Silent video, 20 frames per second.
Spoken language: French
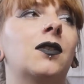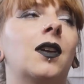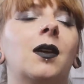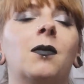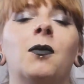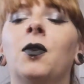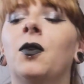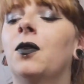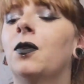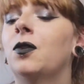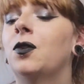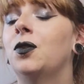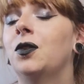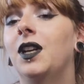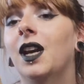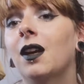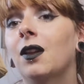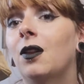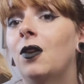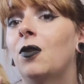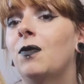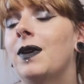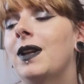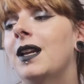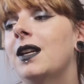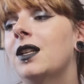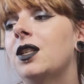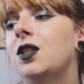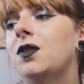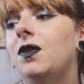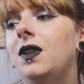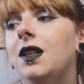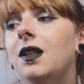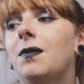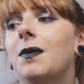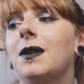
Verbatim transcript: Vraiment, je garde l'emballage vide